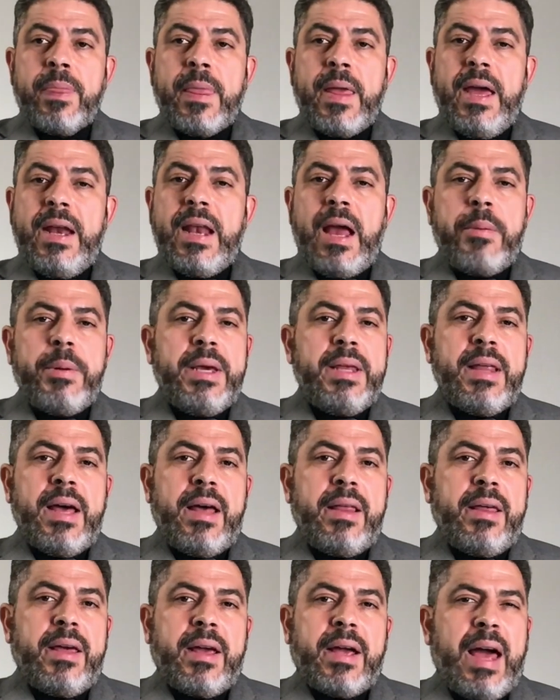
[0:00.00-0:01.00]
En la
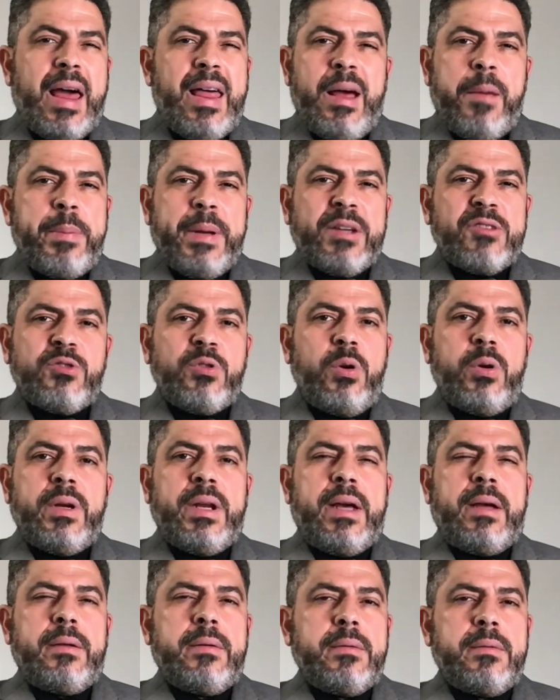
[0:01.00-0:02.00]
vida de cada
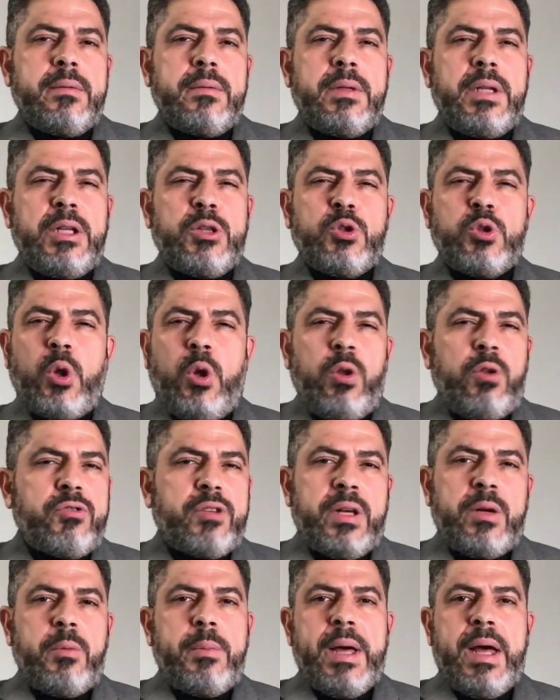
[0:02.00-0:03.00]
persona, de todo
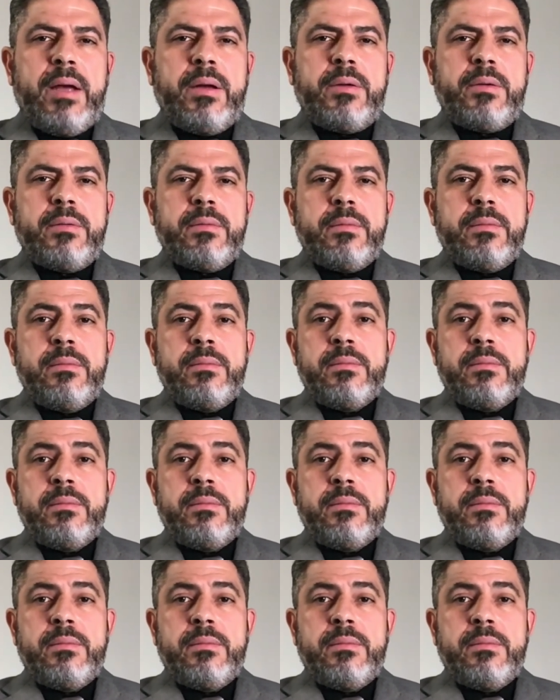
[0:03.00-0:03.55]
ser humano,